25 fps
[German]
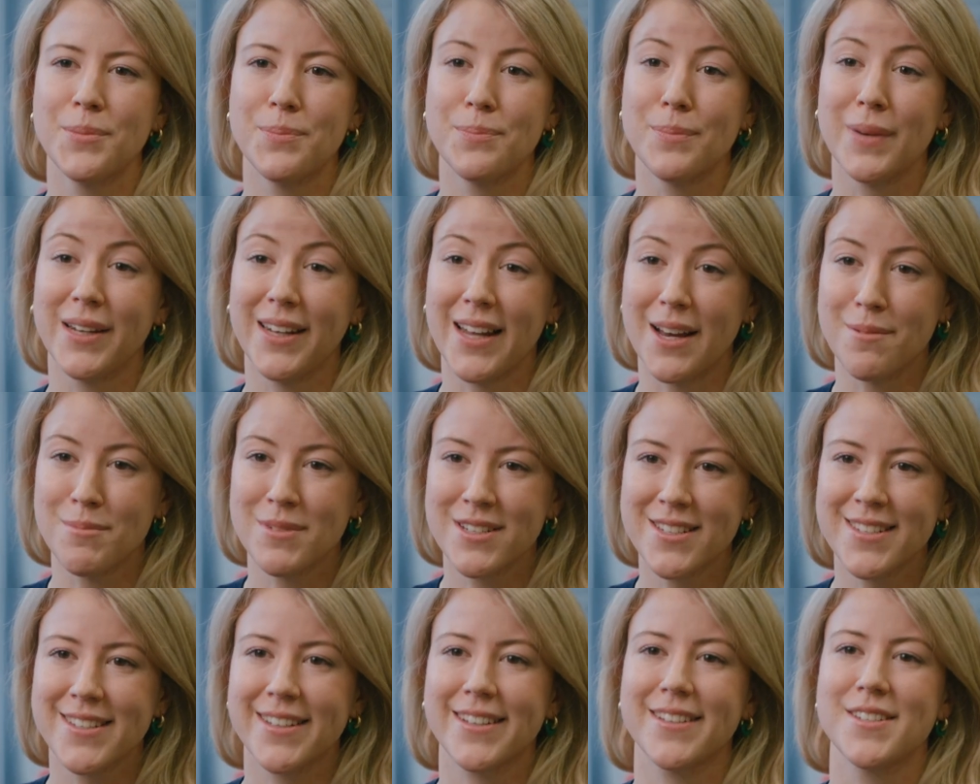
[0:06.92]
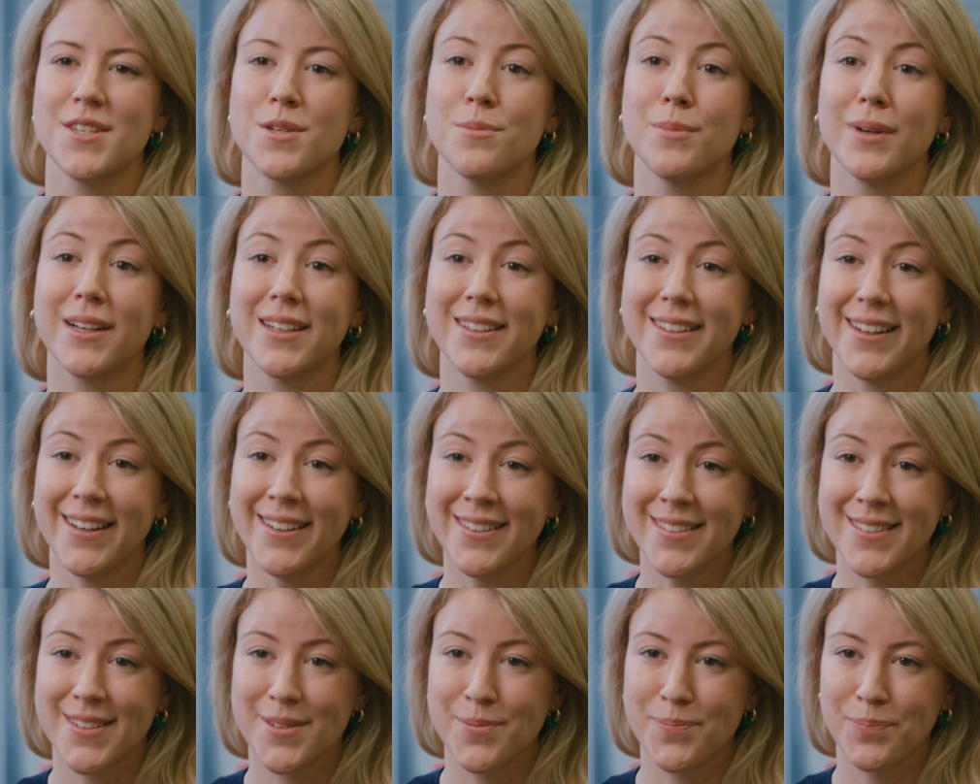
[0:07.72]
Mein Name ist Theresa Marie
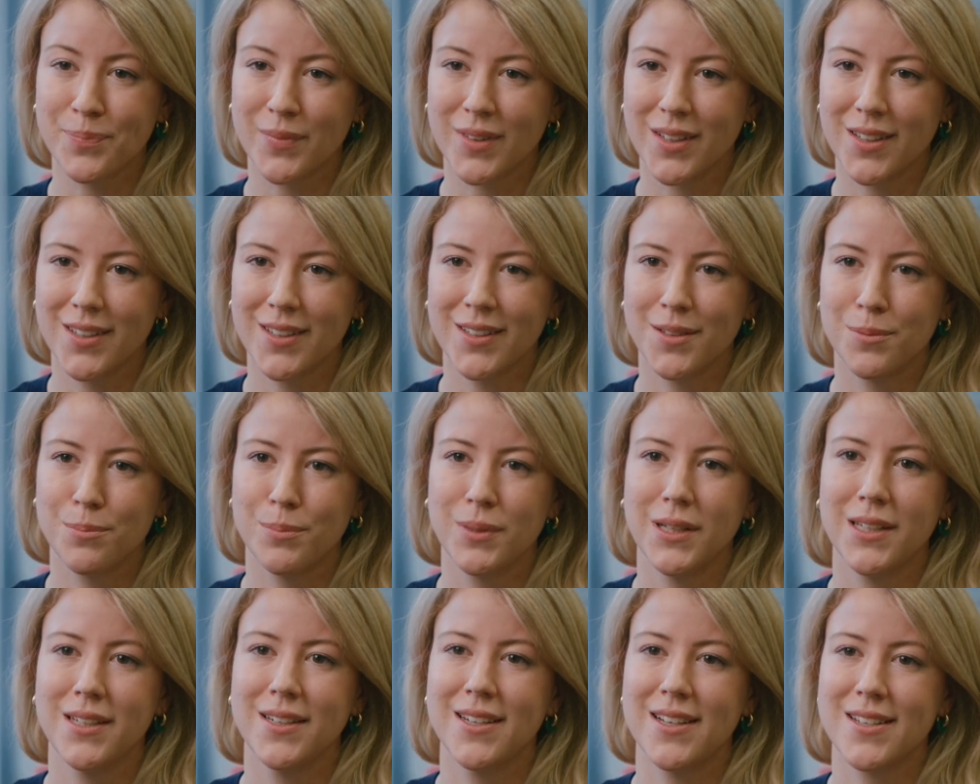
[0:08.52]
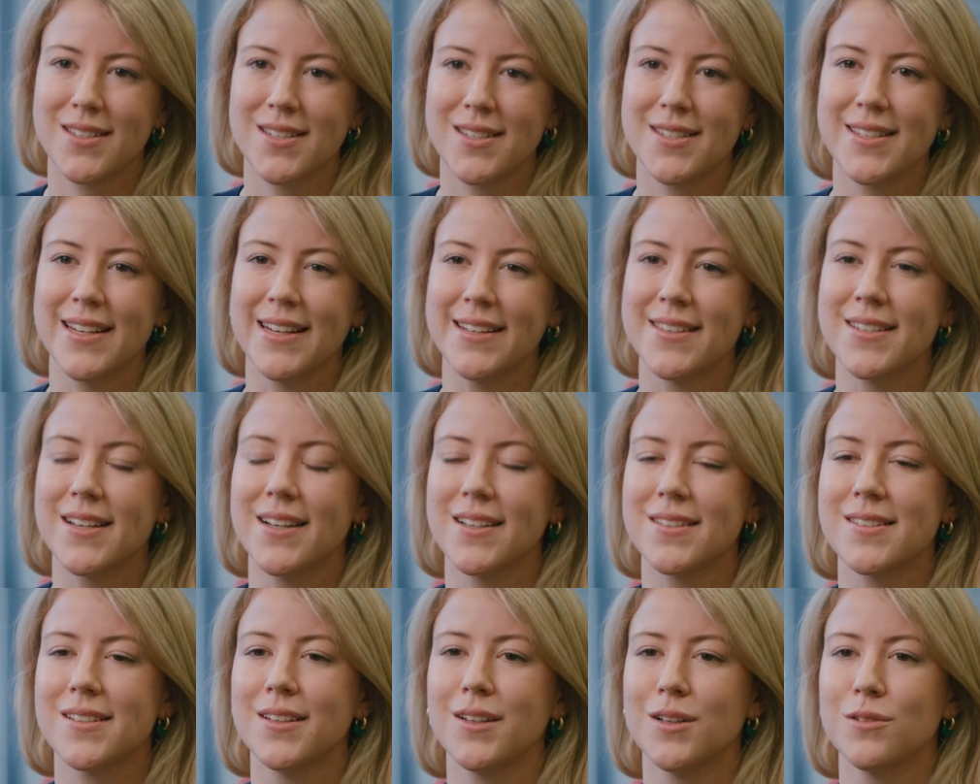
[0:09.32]
Dax. Ich bin
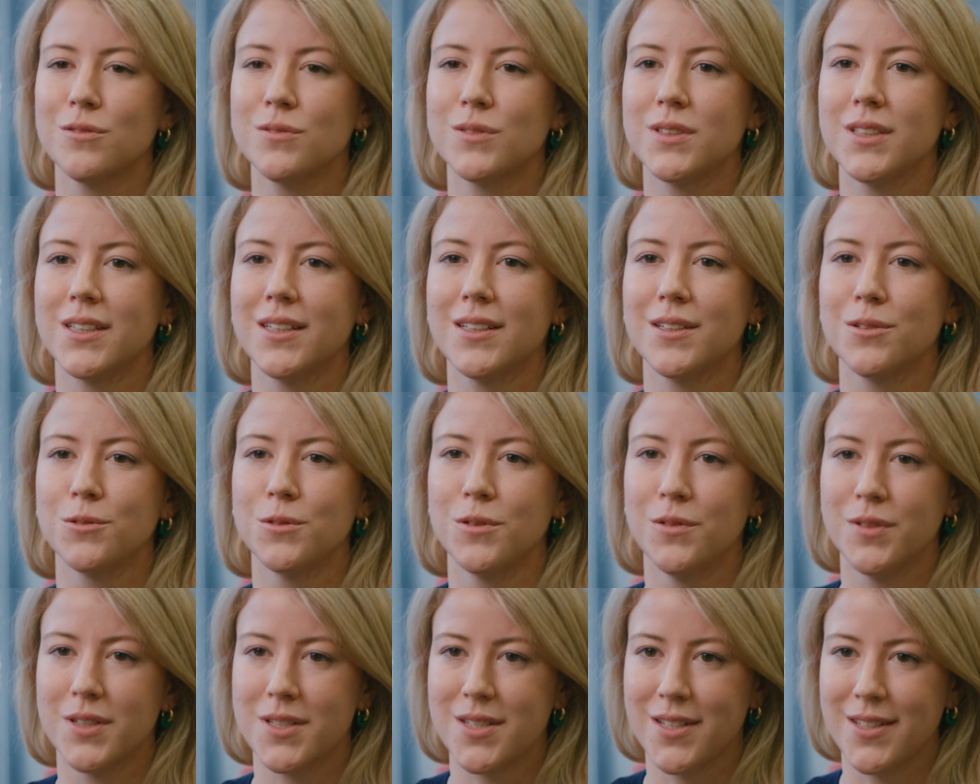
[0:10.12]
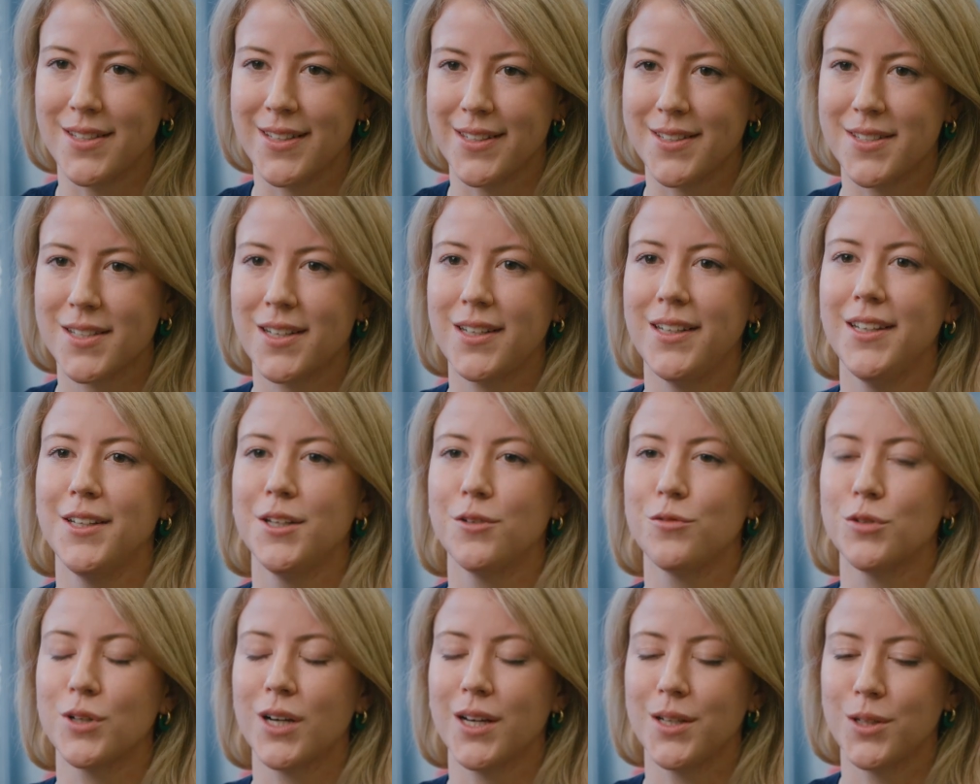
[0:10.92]
Assistenzärztin auf der
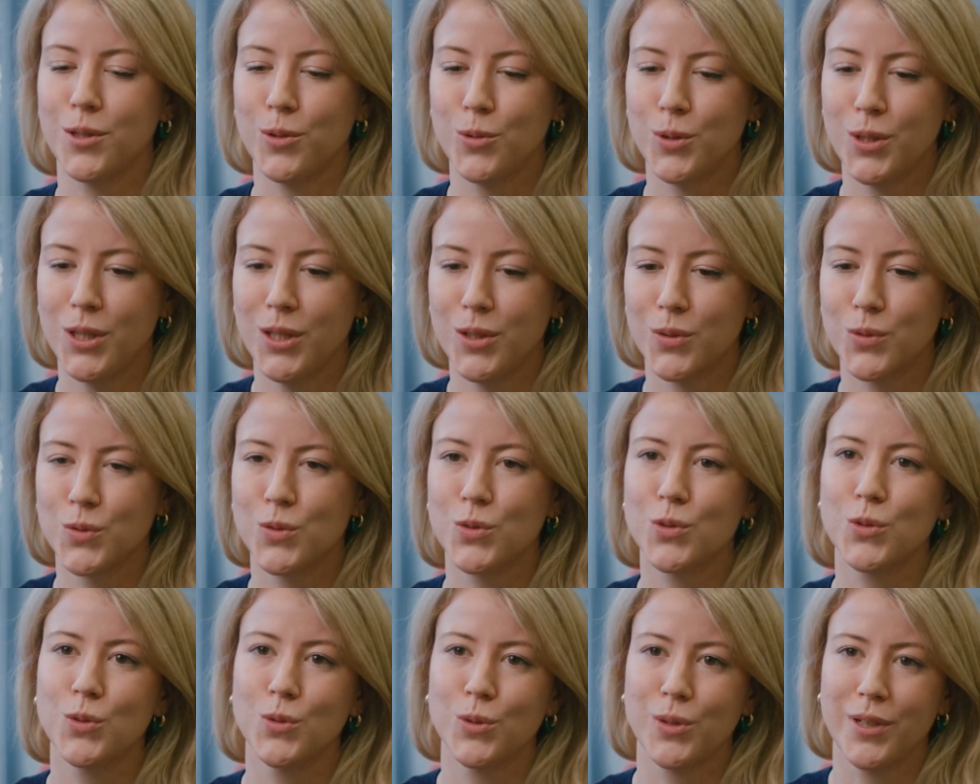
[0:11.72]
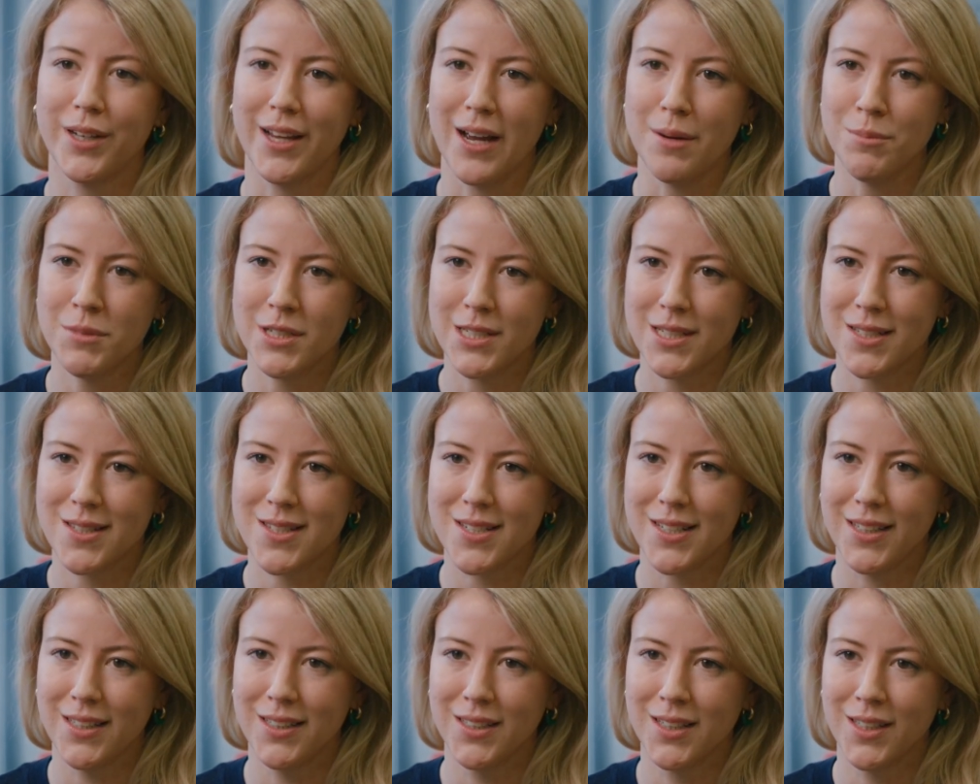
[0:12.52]
Universitätsklinik für Radiologie und
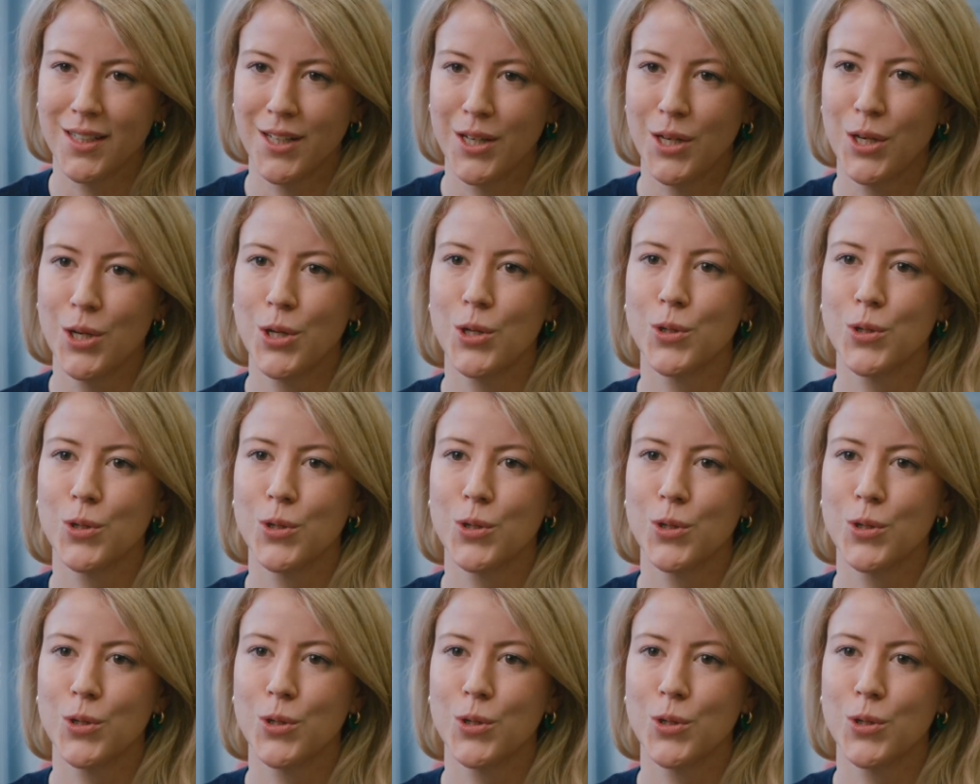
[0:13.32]
Nuklearmedizin